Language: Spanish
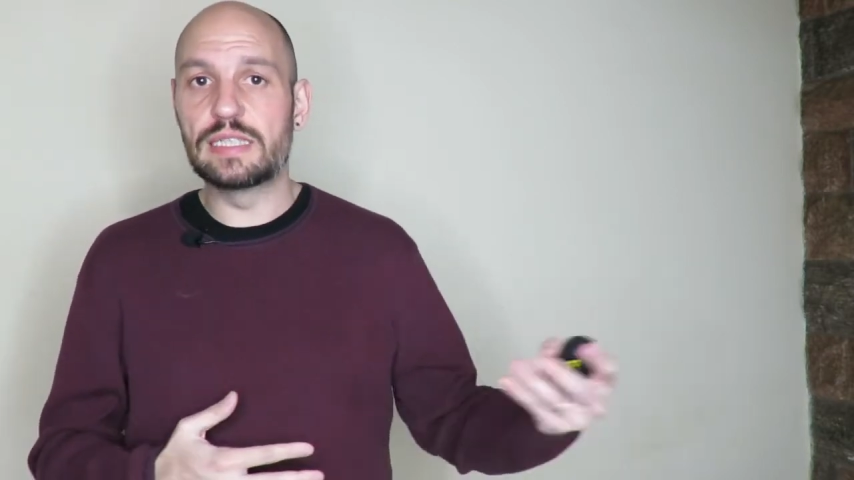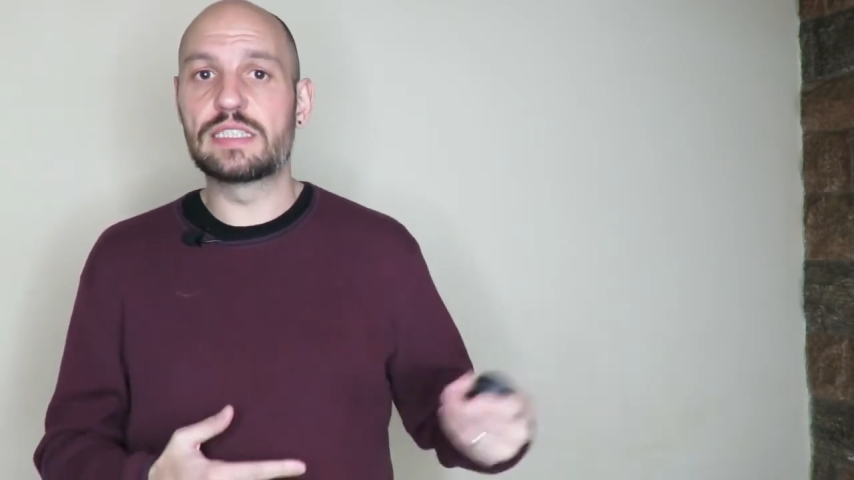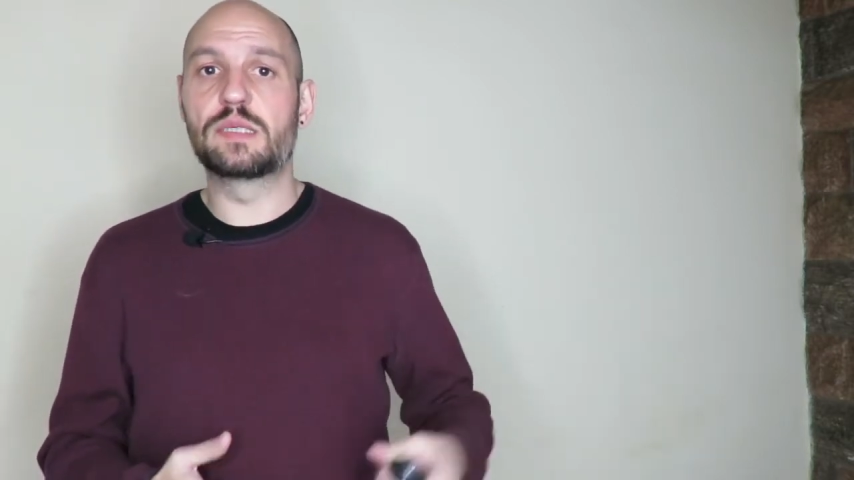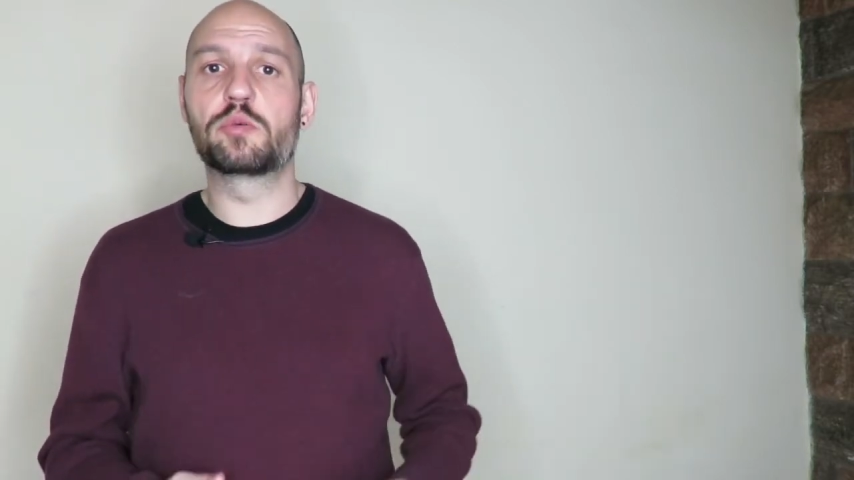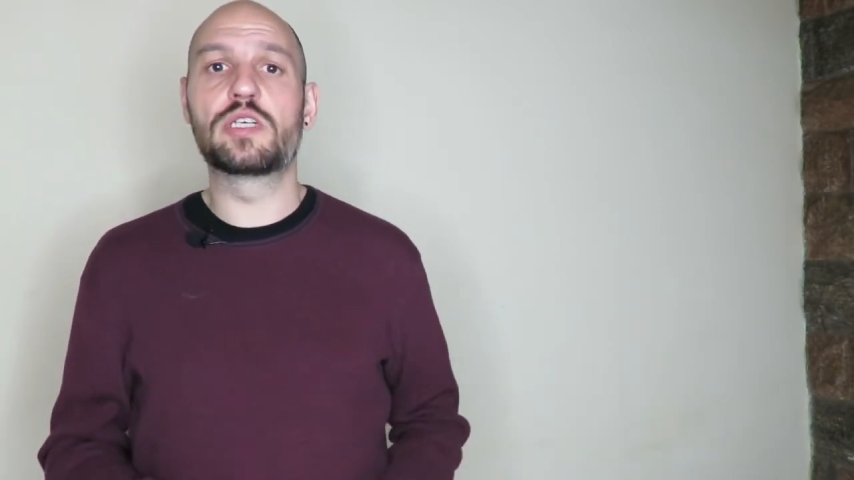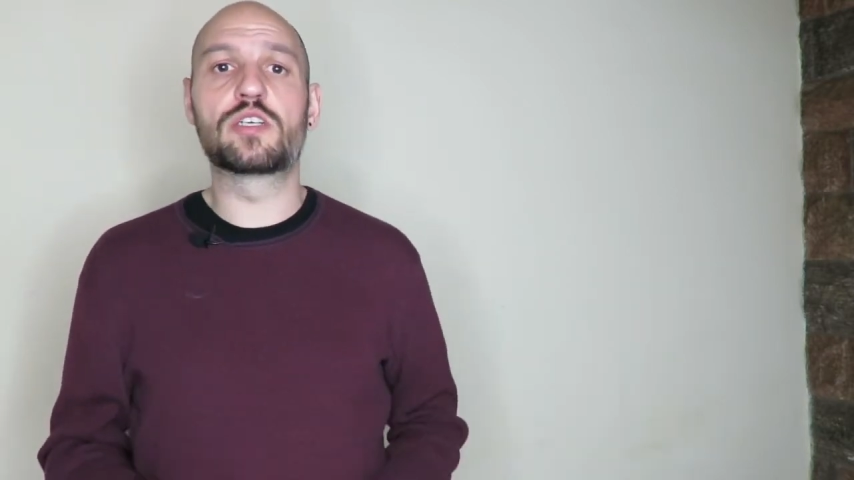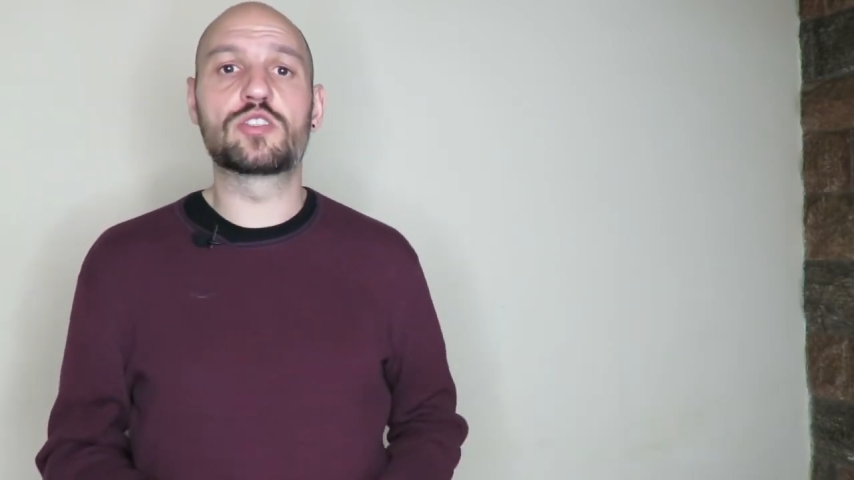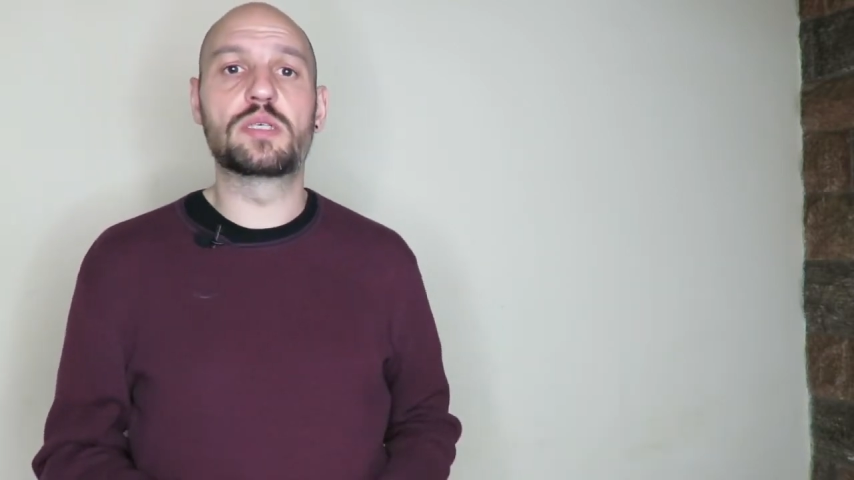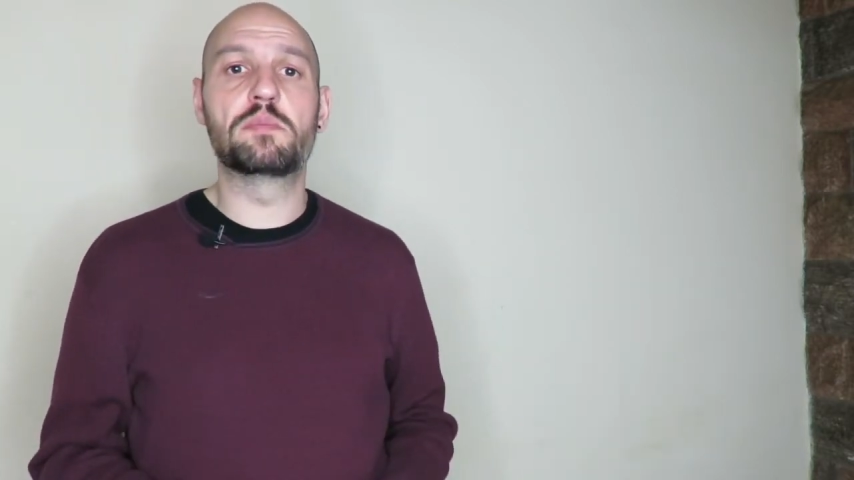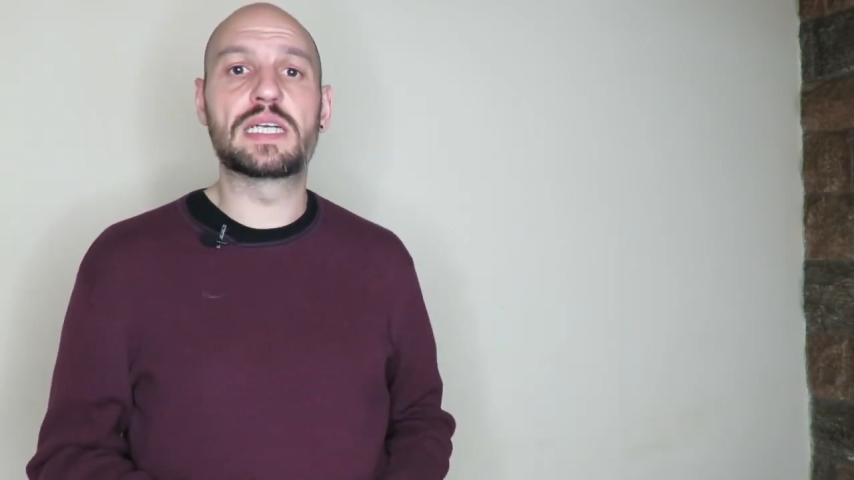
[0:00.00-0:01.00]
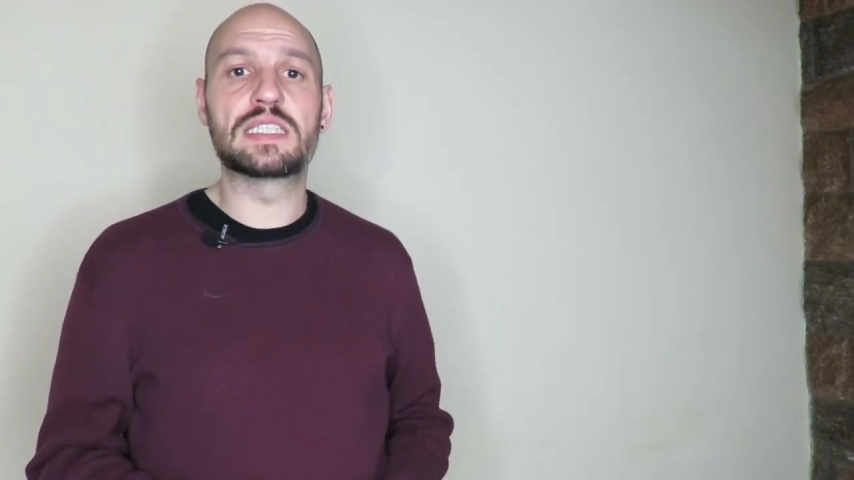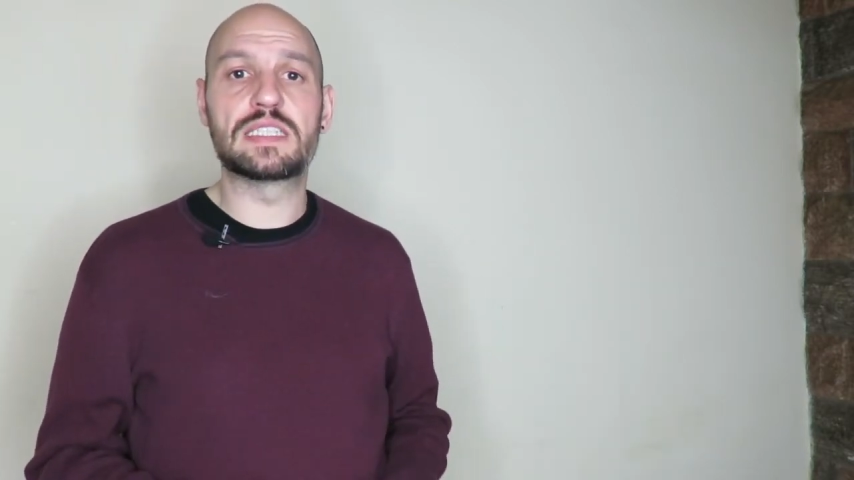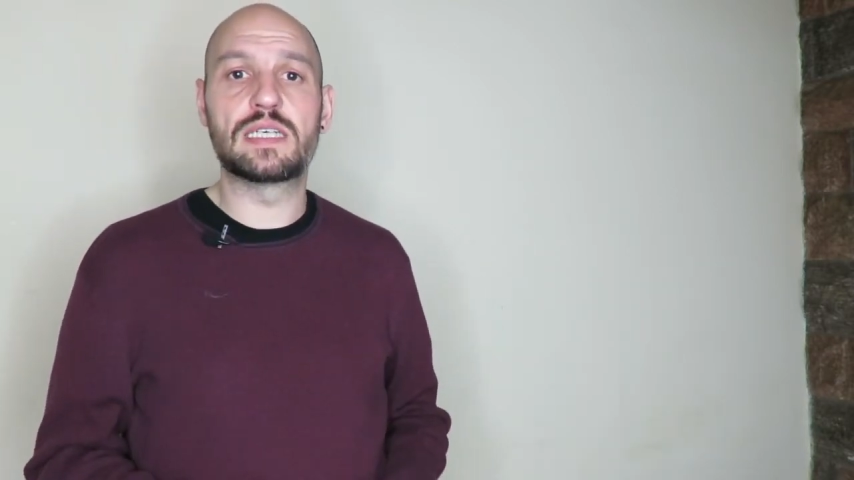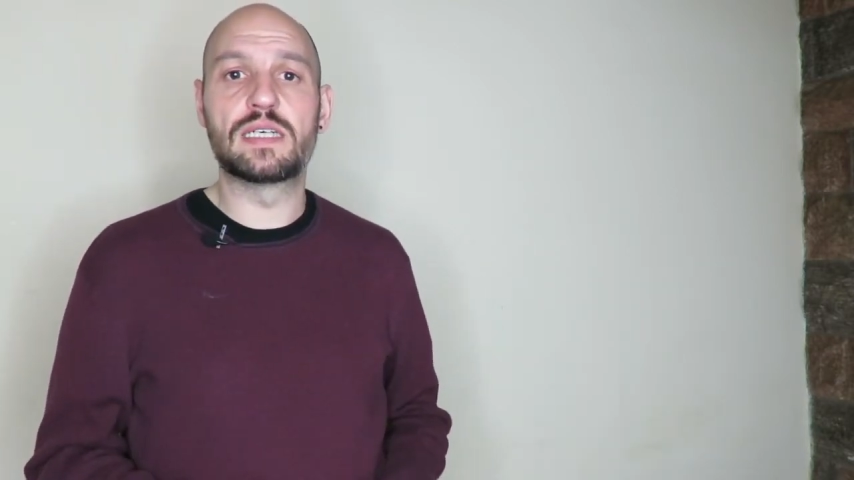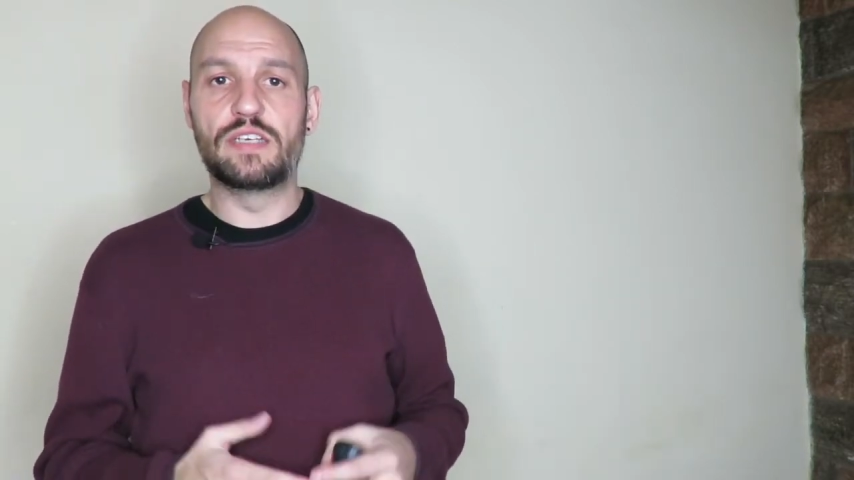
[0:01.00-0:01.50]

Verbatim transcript: antes de ponernos en marcha.